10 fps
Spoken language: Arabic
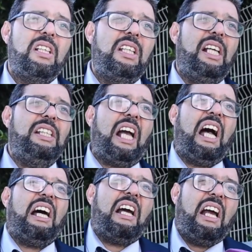يعني
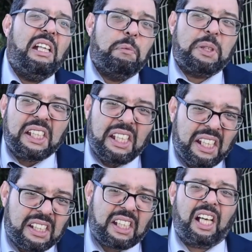قرائن
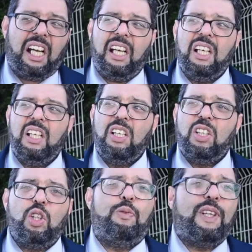بسيطه
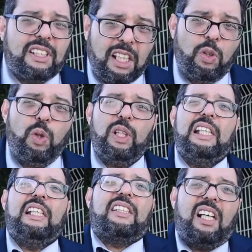تفسر
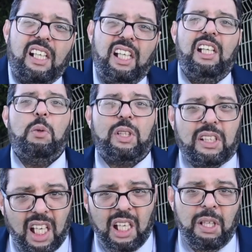لصالح
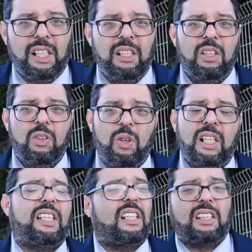المتهمين
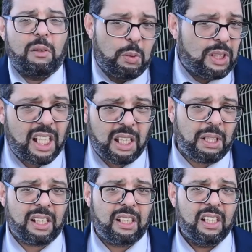وليس ضد
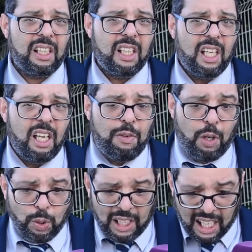المتهمين
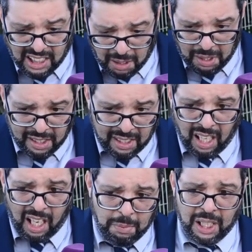فكنت
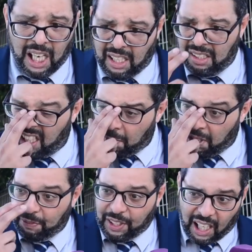اتمنى بان
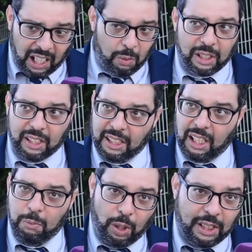من الفرقه
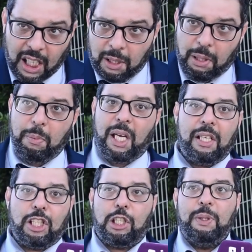الوطنيه المحترمه بان
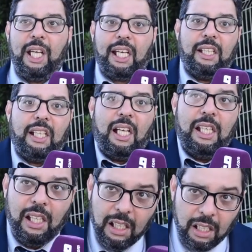تجيب لنا غير
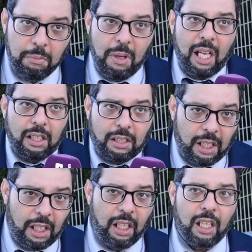دليل
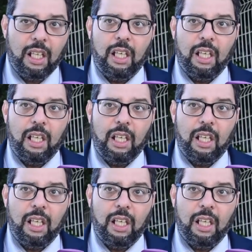مادي